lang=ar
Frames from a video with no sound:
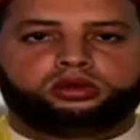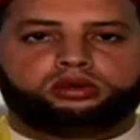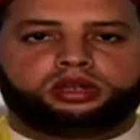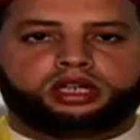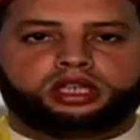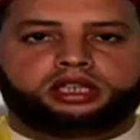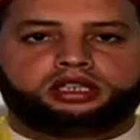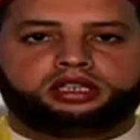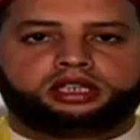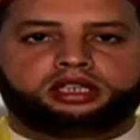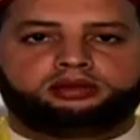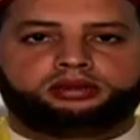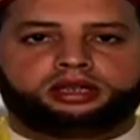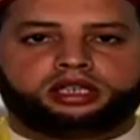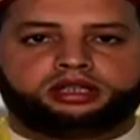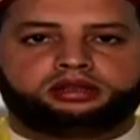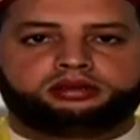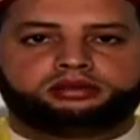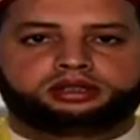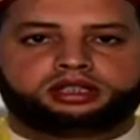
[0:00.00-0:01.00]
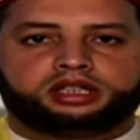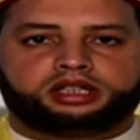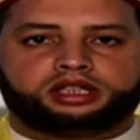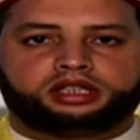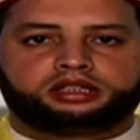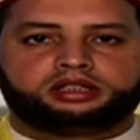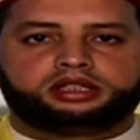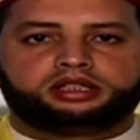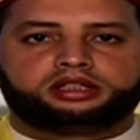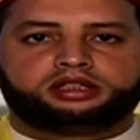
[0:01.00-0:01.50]
وعنا معهم
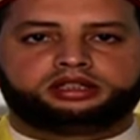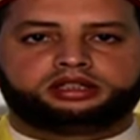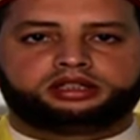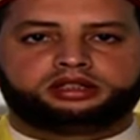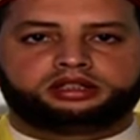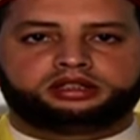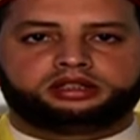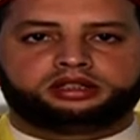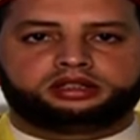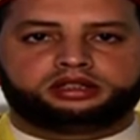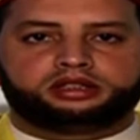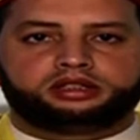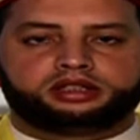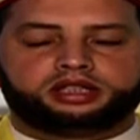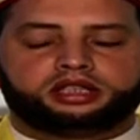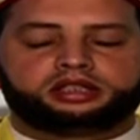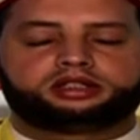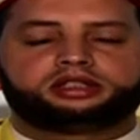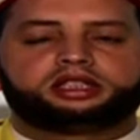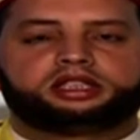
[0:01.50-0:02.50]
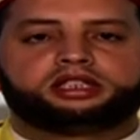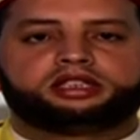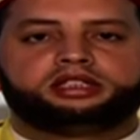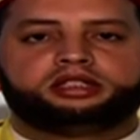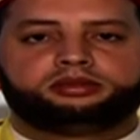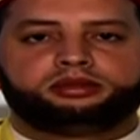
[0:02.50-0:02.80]
صلاة نرتقي